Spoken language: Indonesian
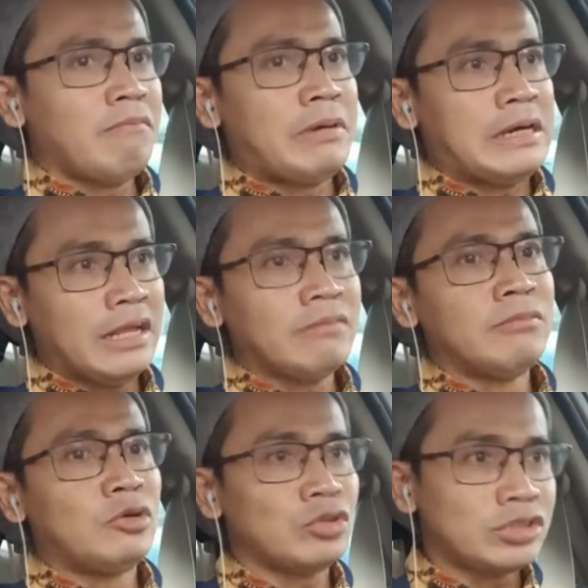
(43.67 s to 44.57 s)
berat
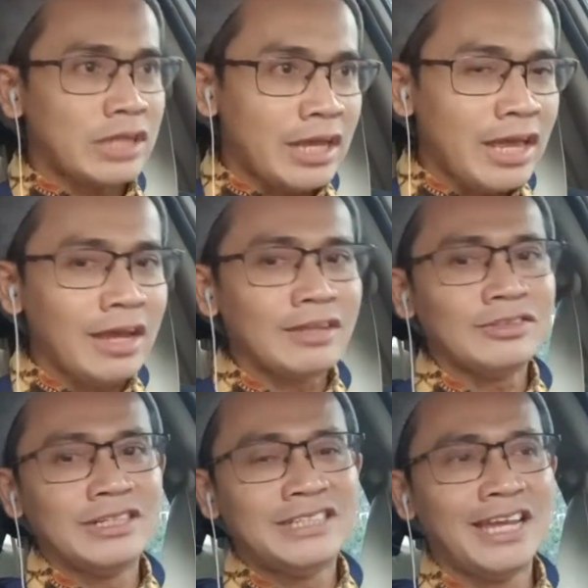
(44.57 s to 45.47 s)
menurut saya gitu
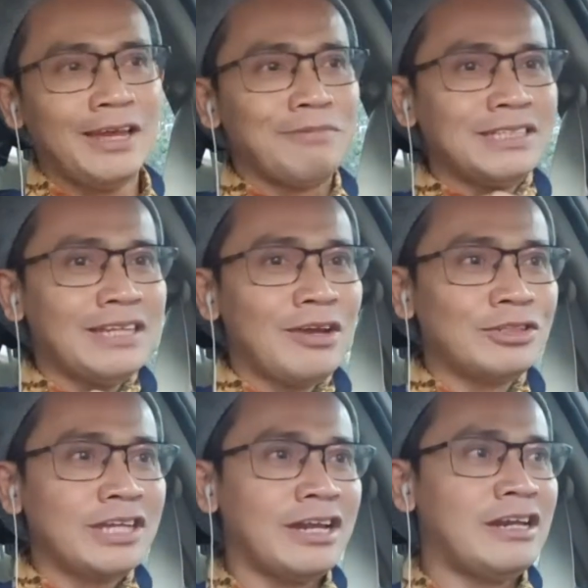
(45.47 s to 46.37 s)
jadi saya masih
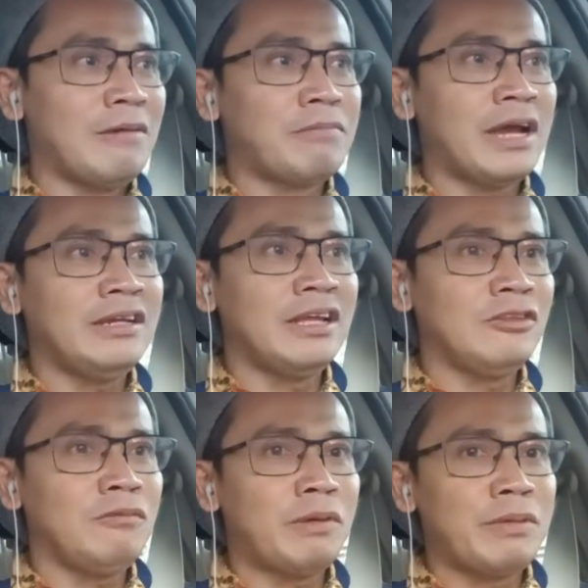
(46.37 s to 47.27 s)
harus saya endapkan
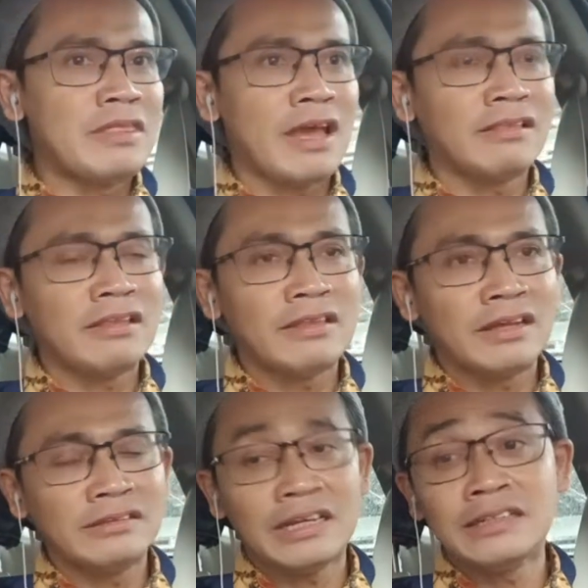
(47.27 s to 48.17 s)
yaitu perbincangan
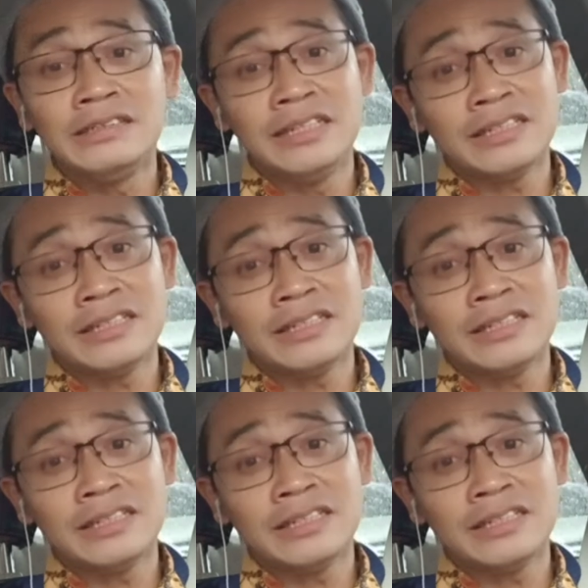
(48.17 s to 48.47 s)
tentang takdir